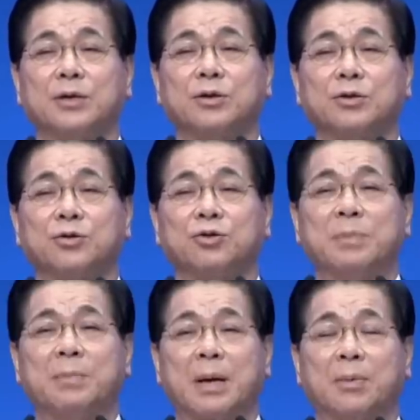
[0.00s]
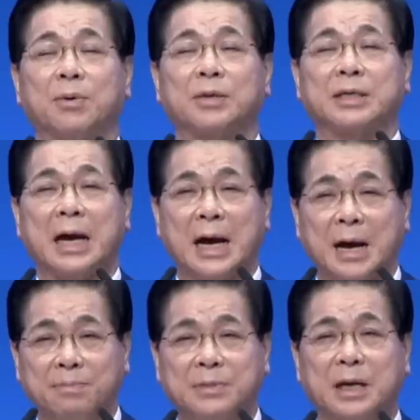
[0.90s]
주님만 바라보고
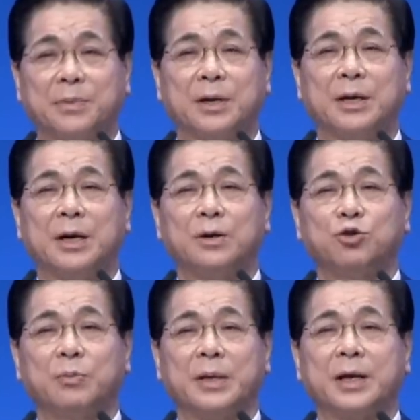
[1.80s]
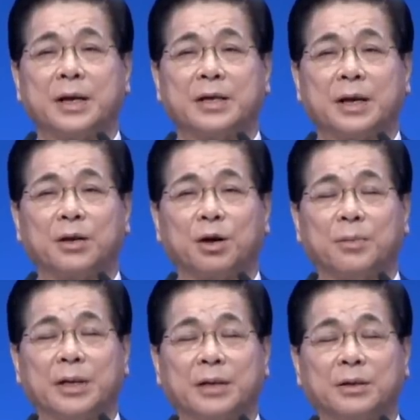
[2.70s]
잠잠히 주님의 때를 기다리는
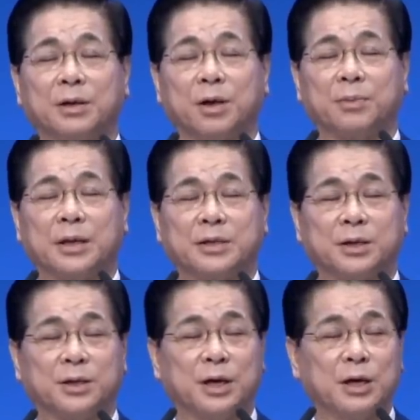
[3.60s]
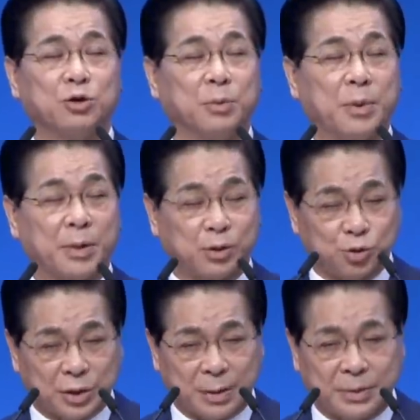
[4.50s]
여러분들 여러분 되시기를 주님으로
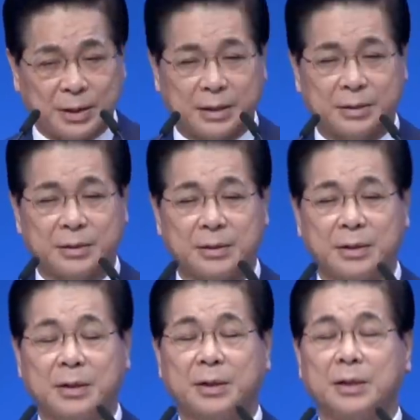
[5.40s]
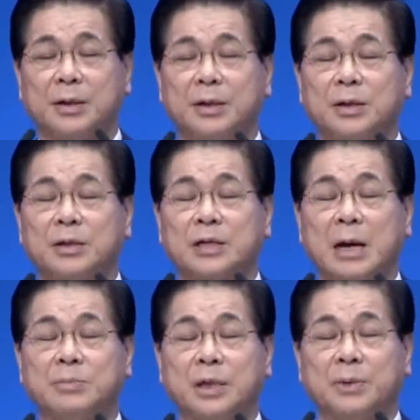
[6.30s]
축원합니다.
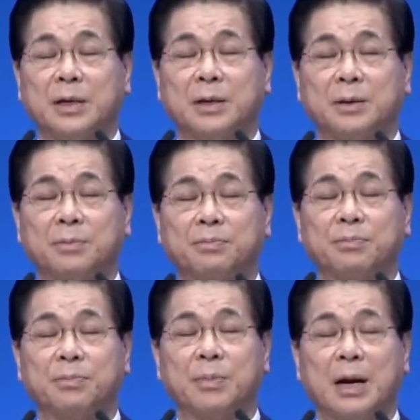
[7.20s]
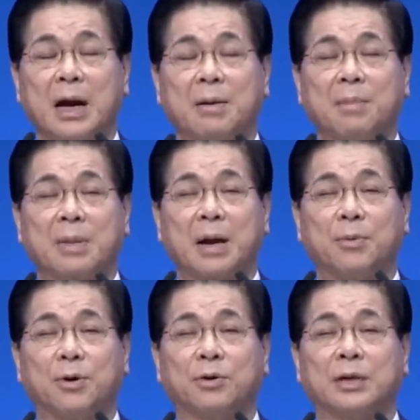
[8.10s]
잠잠히 하나만
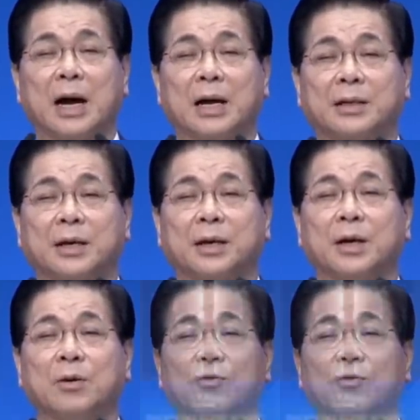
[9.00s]
바라보고 나갈 때우리